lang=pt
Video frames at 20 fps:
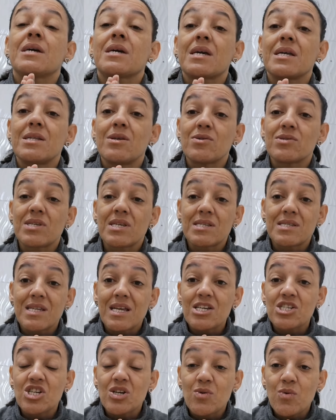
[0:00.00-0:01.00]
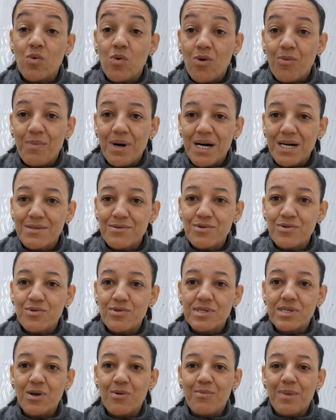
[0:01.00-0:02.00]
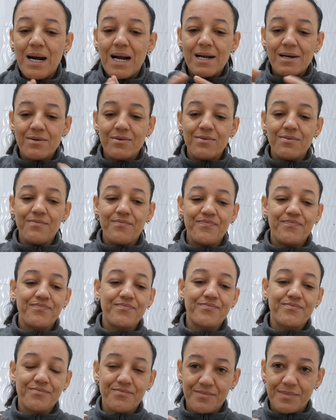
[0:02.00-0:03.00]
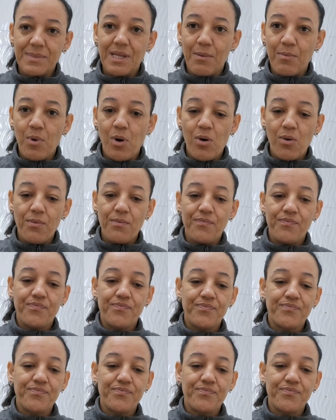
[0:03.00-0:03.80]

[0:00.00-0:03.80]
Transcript: Que Deus esteja no comando do seu barco, tá bom?